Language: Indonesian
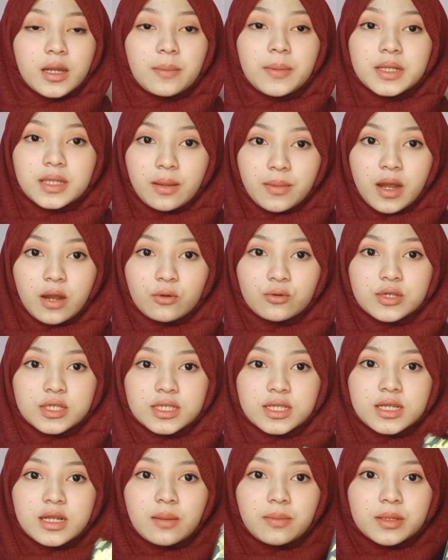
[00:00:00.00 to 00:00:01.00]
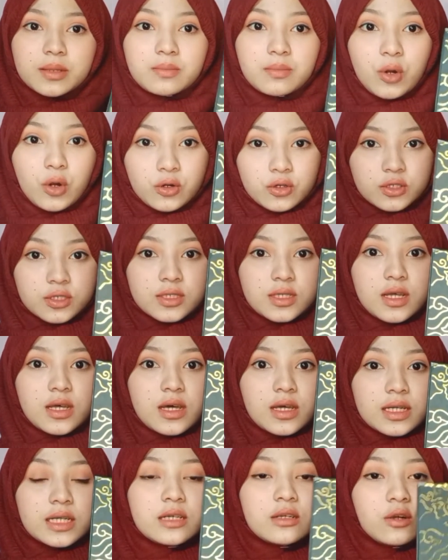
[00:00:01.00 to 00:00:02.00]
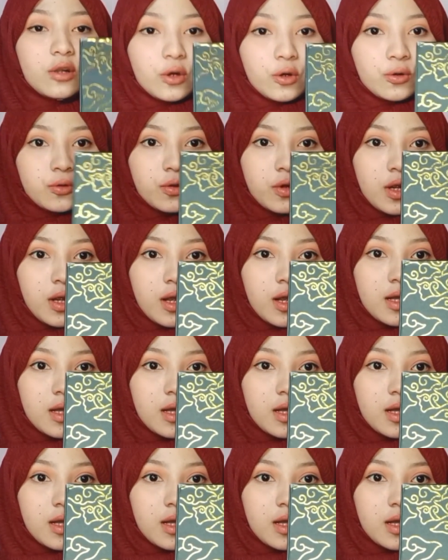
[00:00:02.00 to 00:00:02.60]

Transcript: Yang pertama aku di sini dapat box Reglow